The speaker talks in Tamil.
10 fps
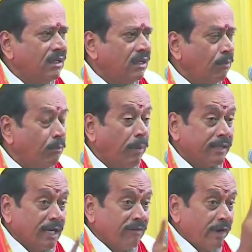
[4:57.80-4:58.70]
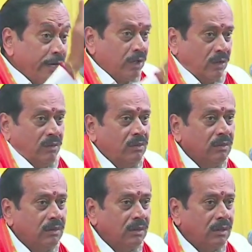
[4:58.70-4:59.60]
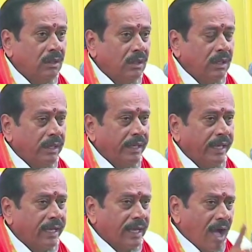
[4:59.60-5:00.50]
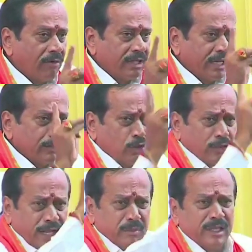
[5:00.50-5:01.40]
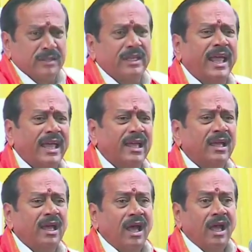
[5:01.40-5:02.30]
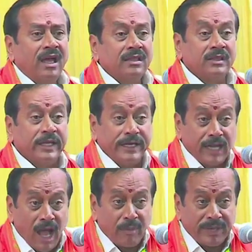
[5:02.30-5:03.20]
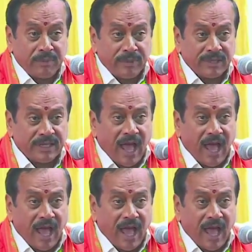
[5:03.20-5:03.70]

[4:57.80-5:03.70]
பதில் வேண்டும் எங்காவது ஹிந்து தர்மத்திலே தீண்டாமை என்பது யாரை